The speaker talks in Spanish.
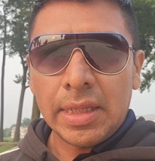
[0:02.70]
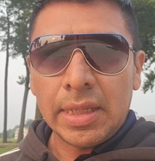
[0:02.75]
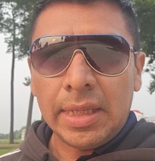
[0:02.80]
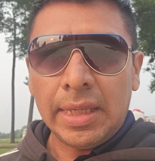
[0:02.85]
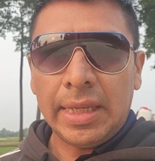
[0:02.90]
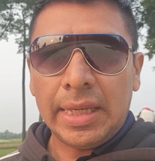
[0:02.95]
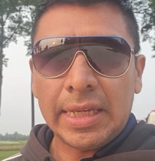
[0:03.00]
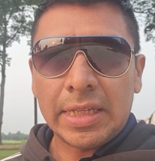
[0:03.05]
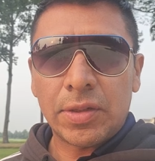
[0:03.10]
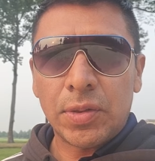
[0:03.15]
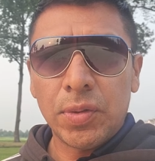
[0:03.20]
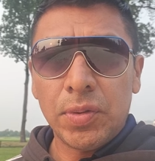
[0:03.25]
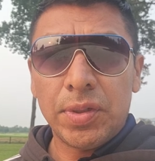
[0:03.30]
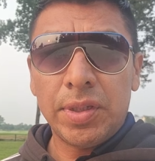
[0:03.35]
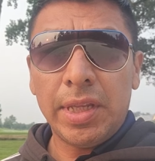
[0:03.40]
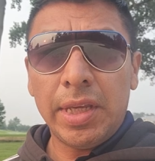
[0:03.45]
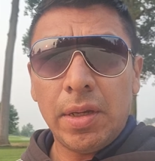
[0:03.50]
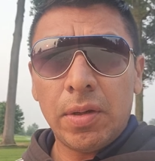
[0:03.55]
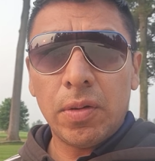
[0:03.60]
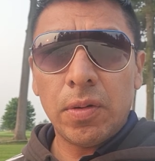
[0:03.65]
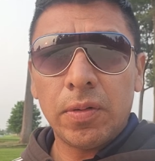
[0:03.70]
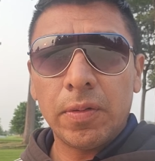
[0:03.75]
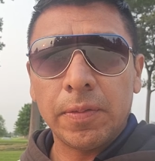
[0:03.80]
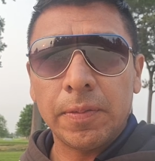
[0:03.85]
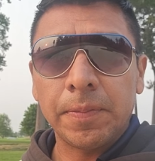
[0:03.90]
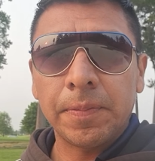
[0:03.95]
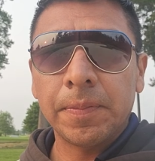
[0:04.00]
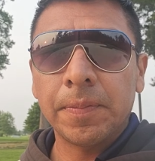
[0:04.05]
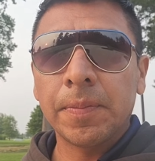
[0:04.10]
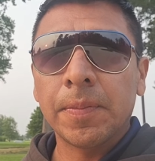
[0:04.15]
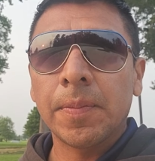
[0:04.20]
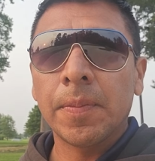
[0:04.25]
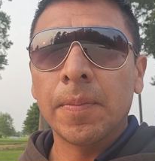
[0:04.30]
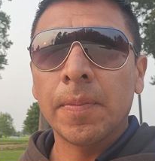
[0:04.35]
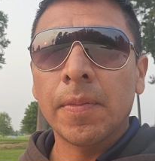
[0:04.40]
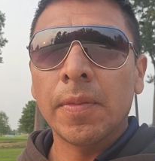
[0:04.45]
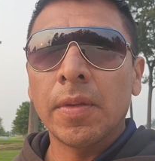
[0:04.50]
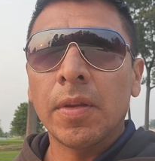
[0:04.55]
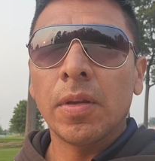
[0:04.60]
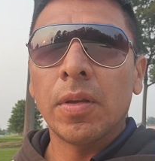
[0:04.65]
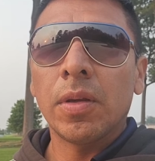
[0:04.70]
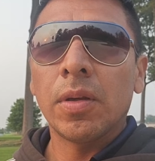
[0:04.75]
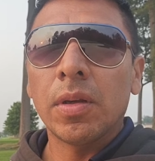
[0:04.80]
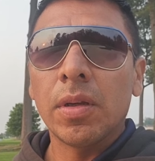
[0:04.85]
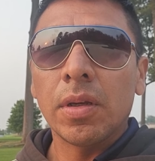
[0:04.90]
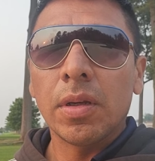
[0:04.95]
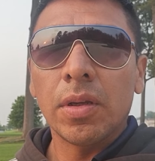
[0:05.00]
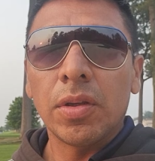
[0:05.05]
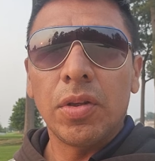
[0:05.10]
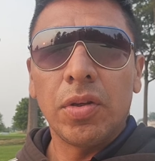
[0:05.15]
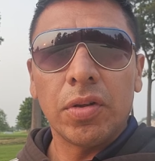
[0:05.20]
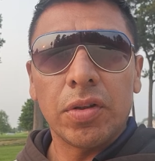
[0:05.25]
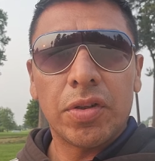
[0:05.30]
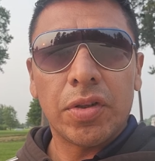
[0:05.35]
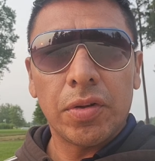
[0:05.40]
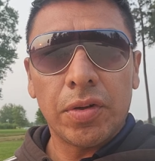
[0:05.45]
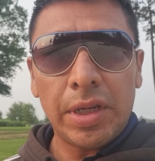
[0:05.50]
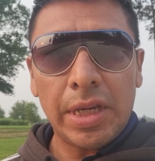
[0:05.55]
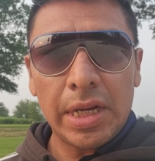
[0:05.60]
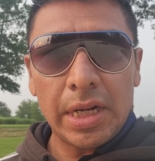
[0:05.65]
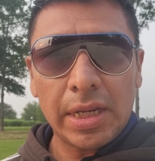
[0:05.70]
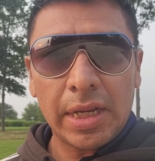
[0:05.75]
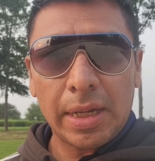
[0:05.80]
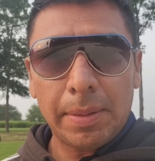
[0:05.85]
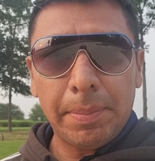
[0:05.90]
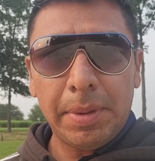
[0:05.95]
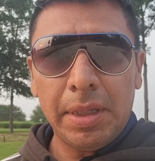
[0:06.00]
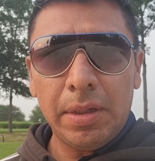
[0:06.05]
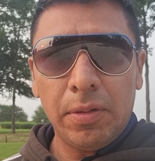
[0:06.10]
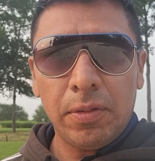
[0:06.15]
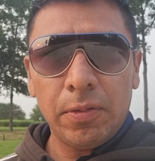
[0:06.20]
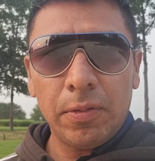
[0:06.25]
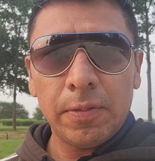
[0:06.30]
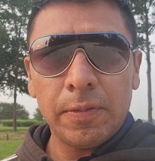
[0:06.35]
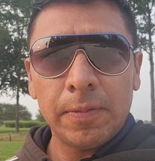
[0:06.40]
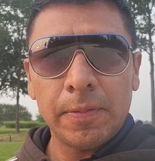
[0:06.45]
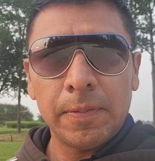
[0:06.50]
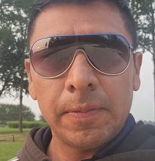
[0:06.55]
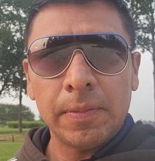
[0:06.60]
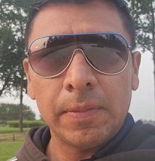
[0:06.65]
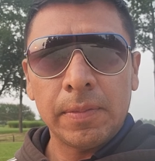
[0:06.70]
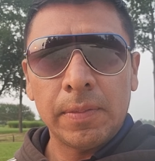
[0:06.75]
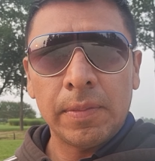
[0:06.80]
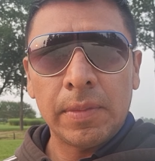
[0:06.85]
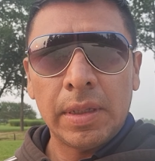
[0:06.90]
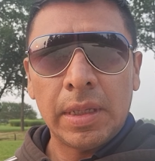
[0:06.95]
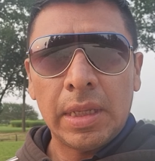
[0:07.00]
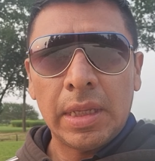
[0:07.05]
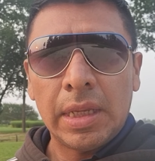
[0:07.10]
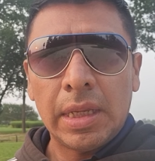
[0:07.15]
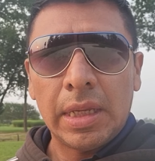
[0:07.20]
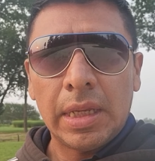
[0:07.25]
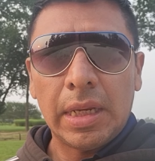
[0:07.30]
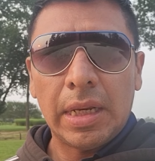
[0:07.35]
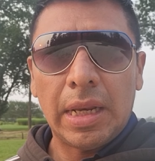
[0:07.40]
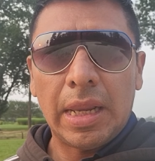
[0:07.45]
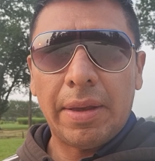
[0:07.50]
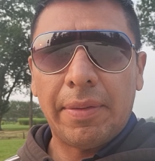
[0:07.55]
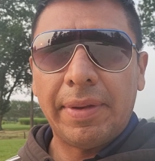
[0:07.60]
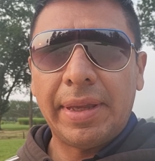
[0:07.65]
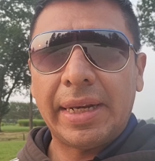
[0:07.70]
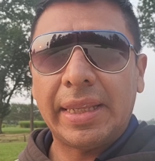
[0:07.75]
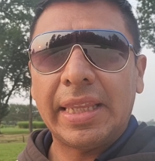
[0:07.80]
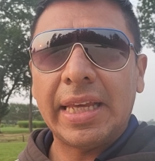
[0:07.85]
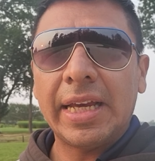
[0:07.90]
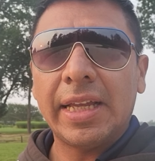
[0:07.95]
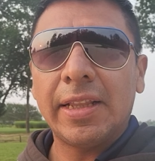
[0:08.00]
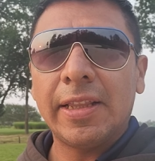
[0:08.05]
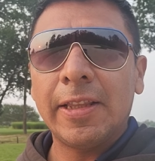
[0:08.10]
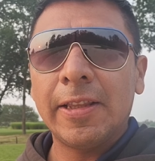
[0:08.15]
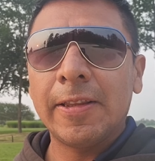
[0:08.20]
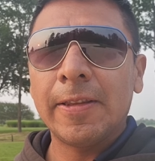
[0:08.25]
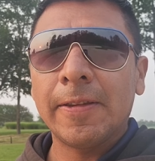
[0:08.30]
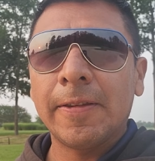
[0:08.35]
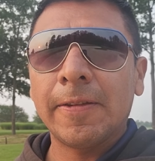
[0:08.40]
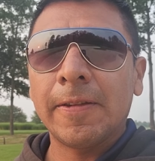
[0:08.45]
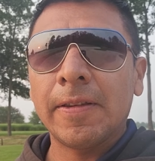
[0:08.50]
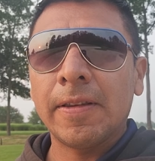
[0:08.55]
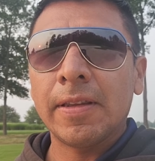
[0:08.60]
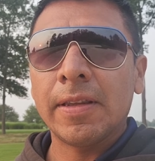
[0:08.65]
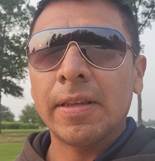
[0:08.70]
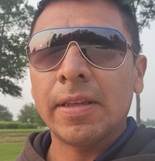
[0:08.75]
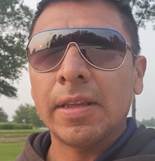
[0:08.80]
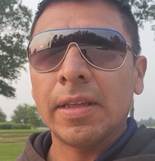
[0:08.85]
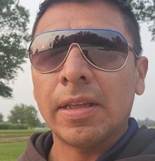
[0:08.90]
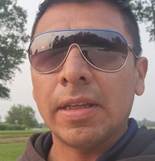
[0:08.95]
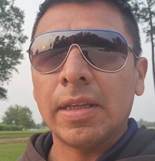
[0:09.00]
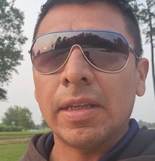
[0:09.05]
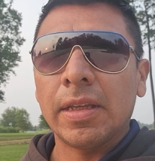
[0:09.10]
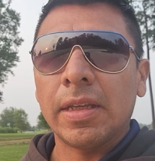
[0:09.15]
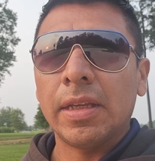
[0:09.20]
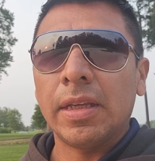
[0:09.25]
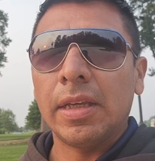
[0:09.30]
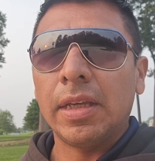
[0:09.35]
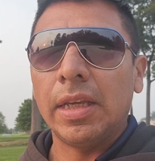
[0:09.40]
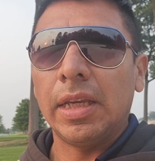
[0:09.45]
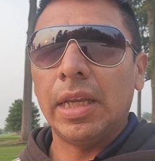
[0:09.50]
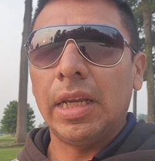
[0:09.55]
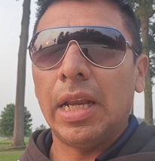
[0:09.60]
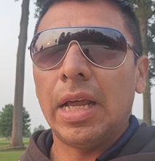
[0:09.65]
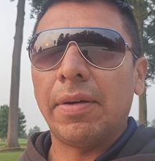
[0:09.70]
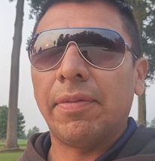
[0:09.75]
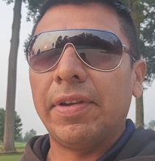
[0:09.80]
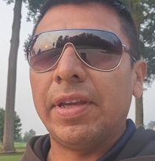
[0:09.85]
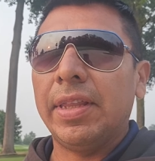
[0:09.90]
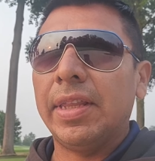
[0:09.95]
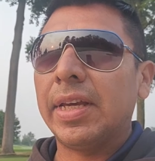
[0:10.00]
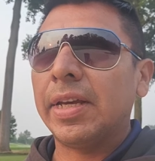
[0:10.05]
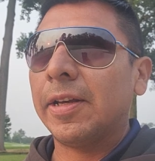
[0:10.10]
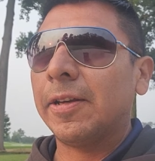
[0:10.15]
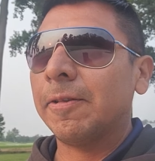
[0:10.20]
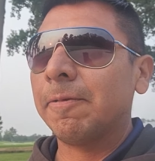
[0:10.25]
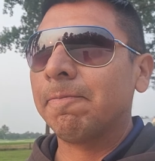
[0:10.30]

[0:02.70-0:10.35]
Y Jesús dijo, yo soy el camino, la verdad y la vida.